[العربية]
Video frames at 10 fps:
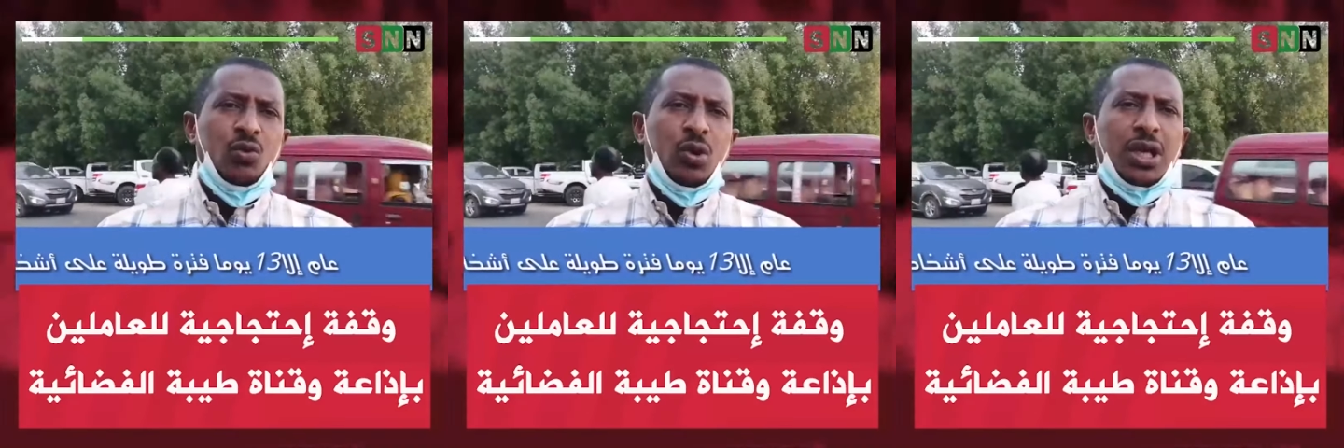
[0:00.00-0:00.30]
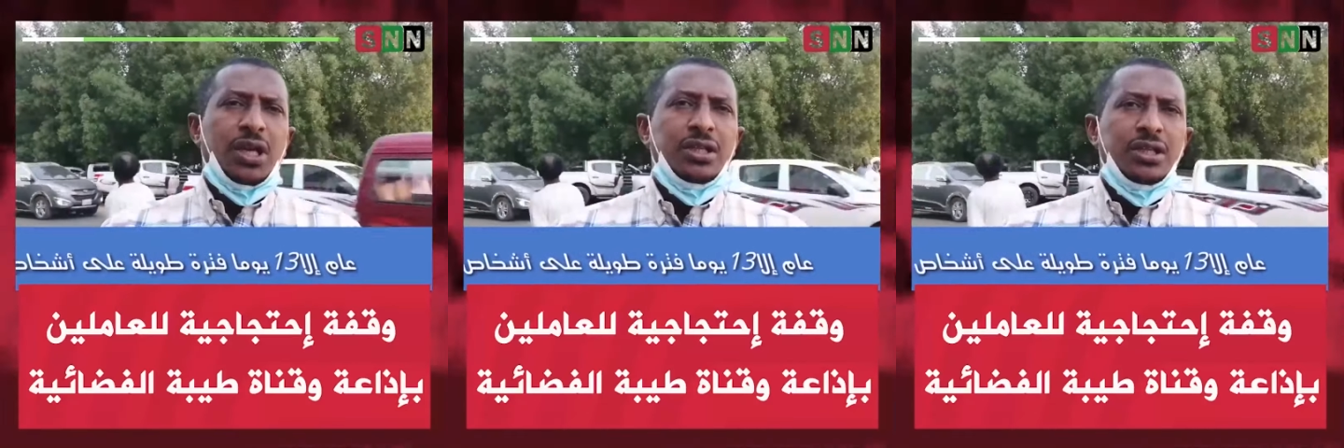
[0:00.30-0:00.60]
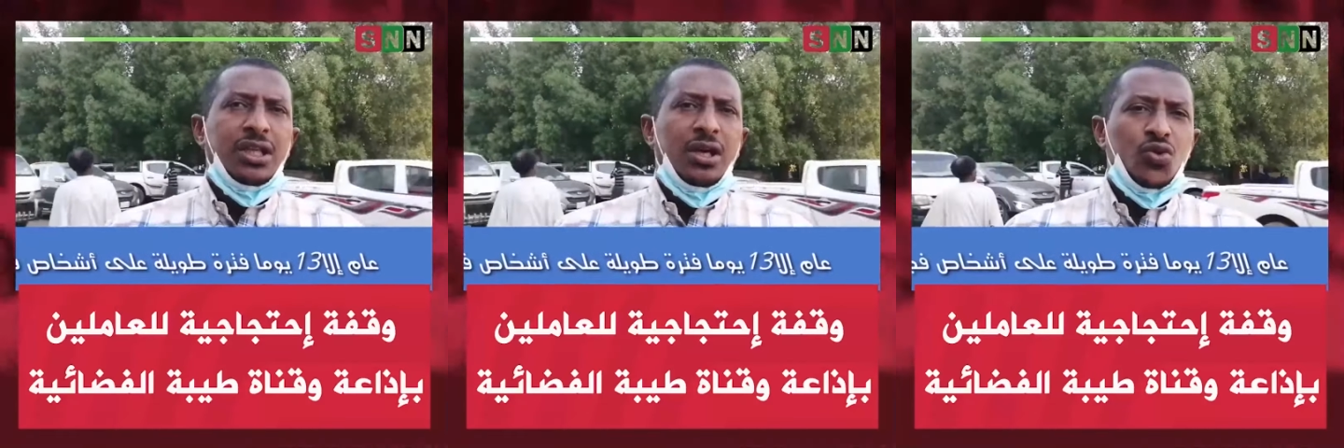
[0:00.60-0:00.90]
والقناة دي
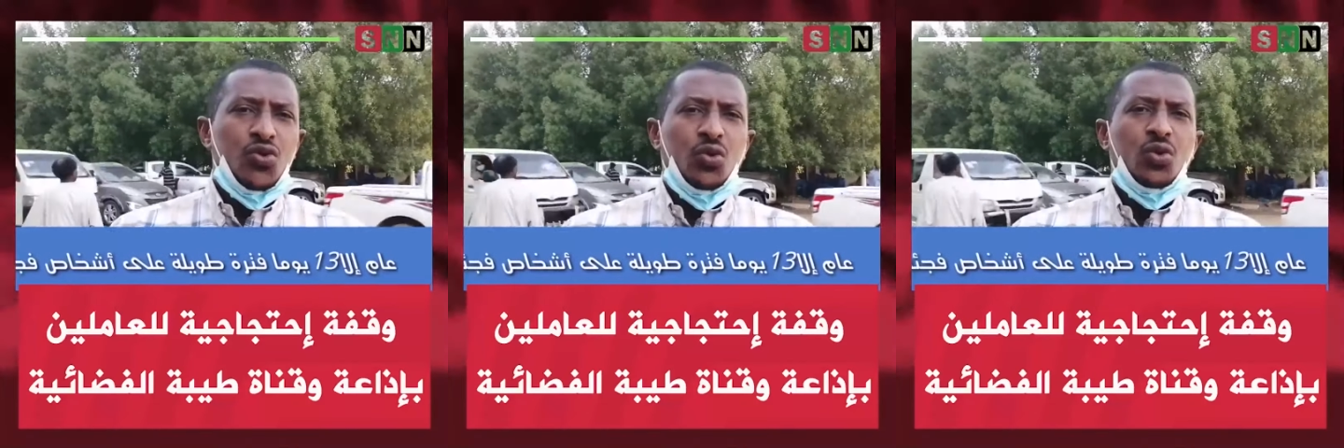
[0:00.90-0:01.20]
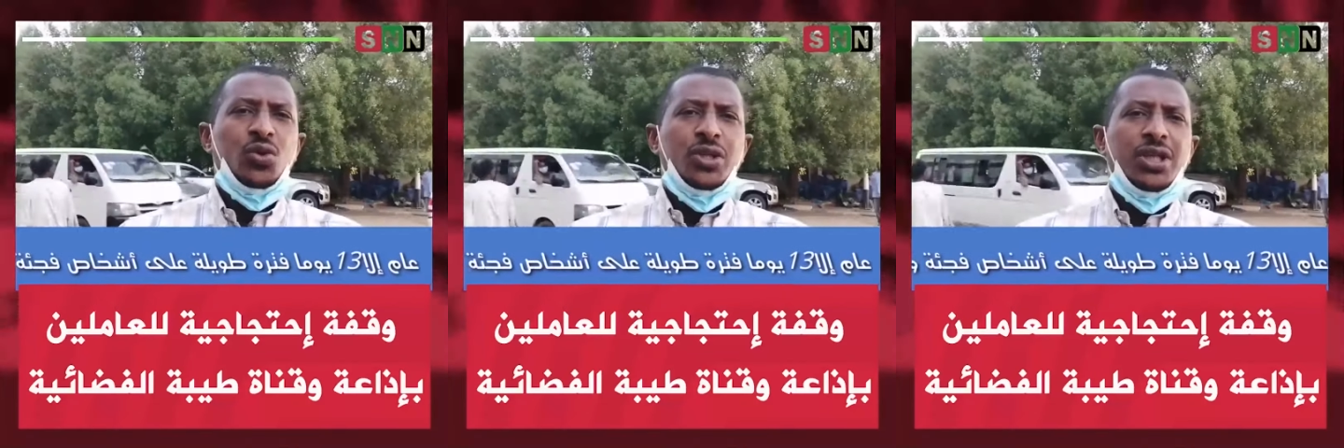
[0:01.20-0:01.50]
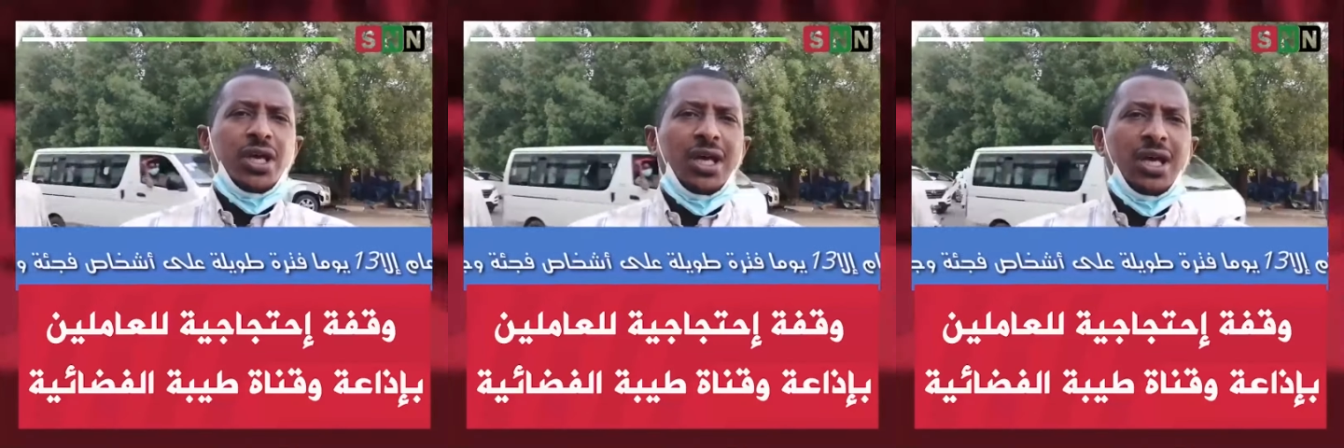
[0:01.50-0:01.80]
عندها أصول
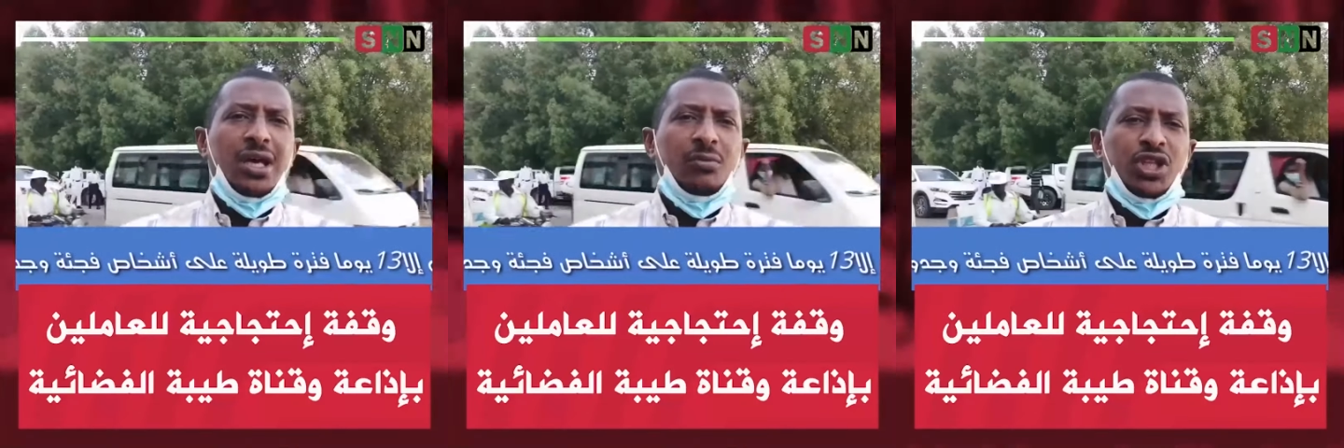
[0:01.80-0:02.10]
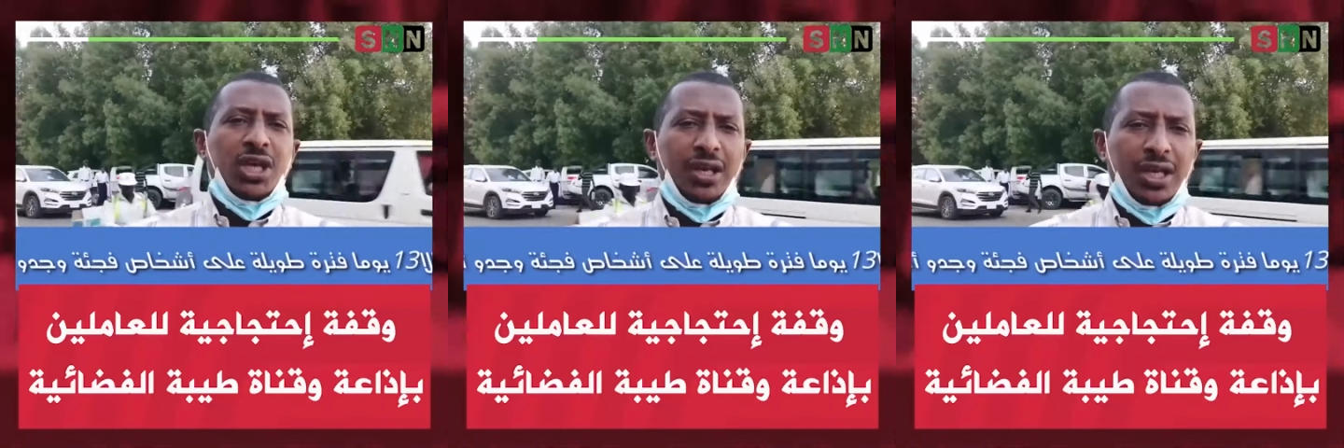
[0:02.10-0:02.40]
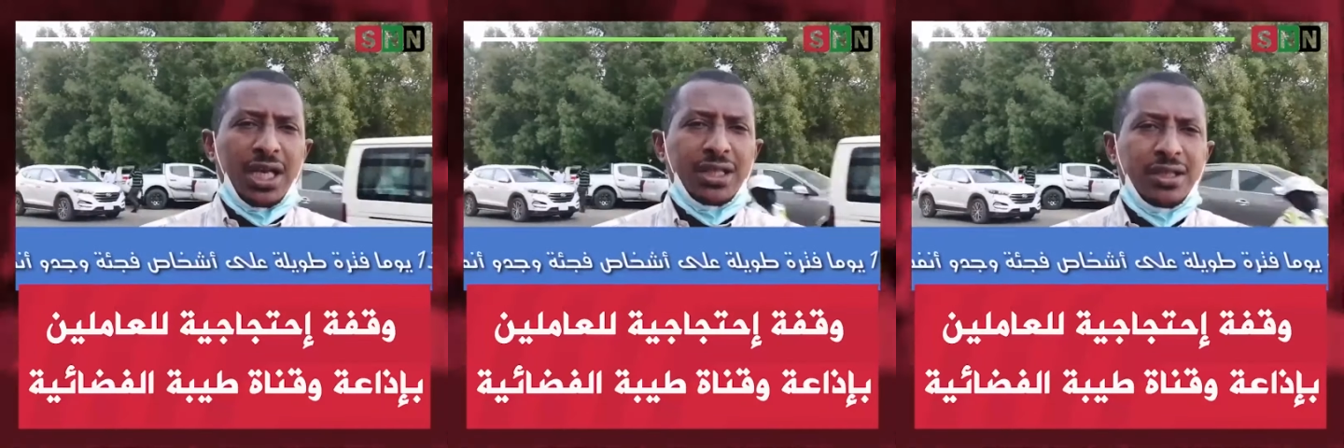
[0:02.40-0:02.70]
وعندها
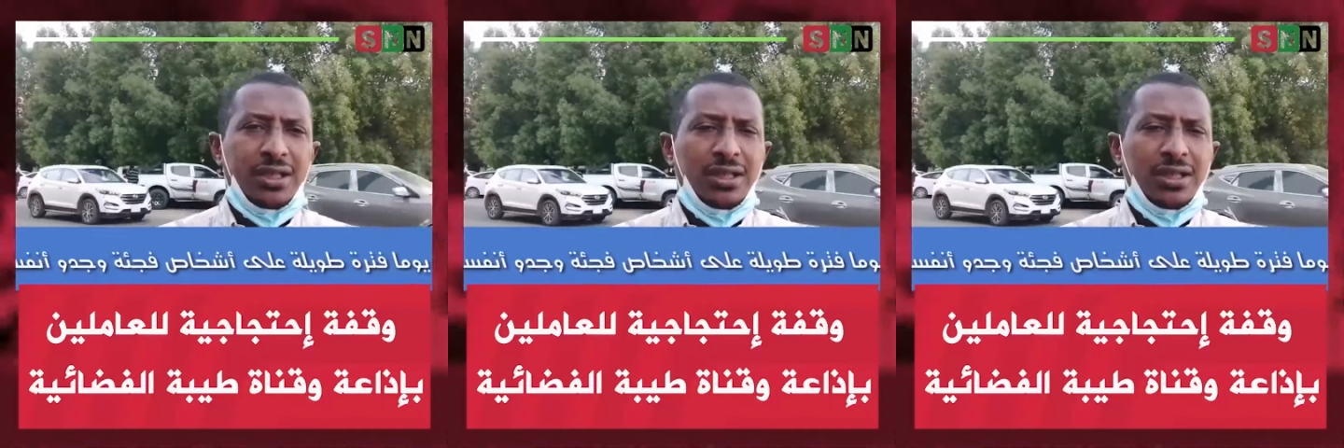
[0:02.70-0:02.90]
متحركات